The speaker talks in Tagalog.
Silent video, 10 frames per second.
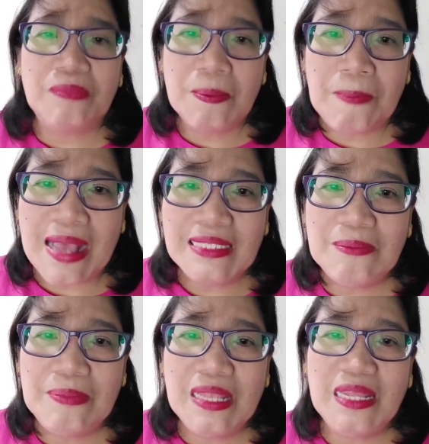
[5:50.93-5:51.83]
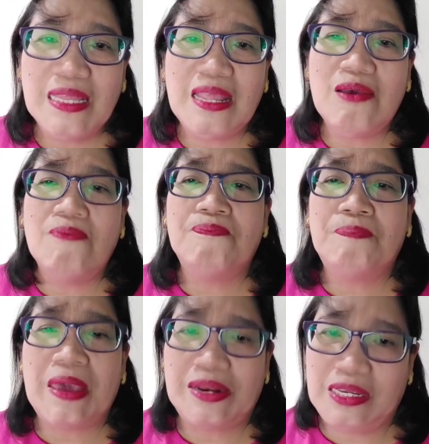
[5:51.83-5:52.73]
the possibility of
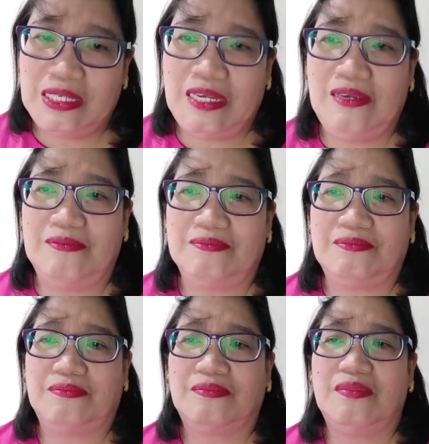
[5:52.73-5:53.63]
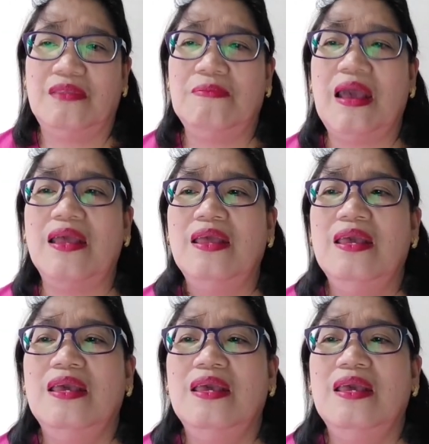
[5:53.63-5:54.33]
perishing. Diba?